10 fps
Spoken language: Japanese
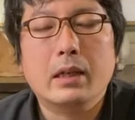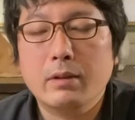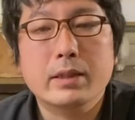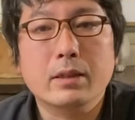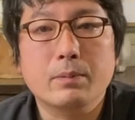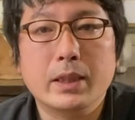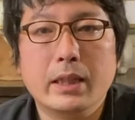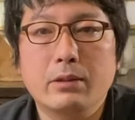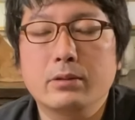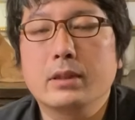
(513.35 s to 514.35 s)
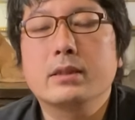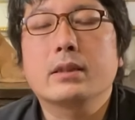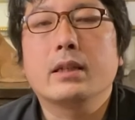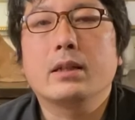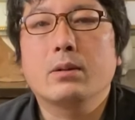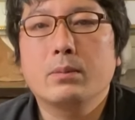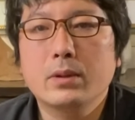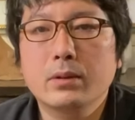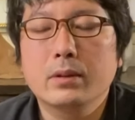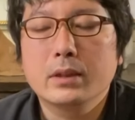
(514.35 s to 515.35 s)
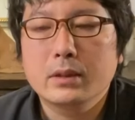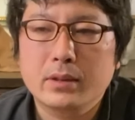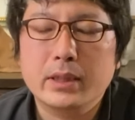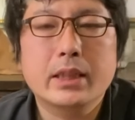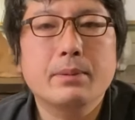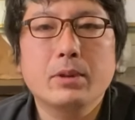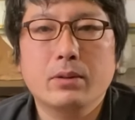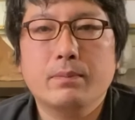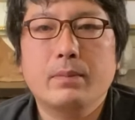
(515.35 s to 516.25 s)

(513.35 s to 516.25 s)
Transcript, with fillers: ワンちゃんを見ているんですけれども生き物、